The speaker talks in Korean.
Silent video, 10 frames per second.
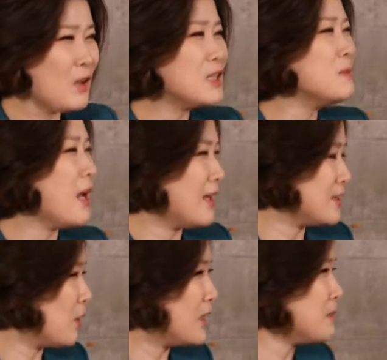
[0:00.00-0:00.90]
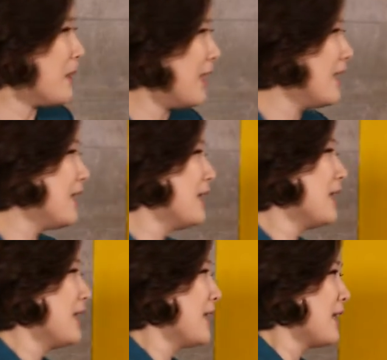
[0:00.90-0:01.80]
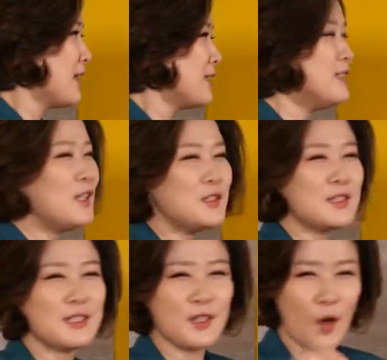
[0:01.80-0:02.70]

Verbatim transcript: 이거 하지마 저거 하지마 근데